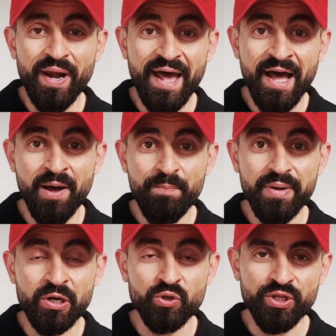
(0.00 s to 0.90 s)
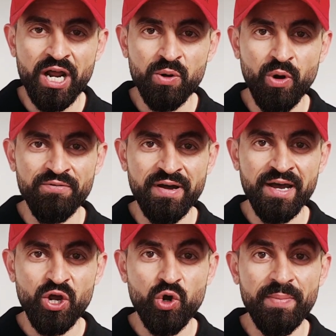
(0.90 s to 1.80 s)
والأهم أنه تراقبوا
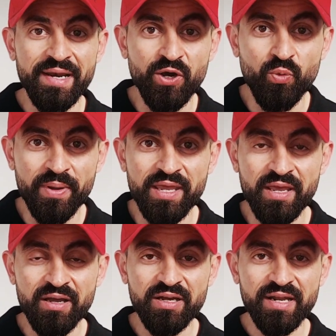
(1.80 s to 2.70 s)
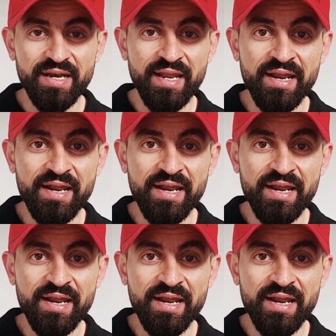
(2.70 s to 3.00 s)
أفعالكم اليومية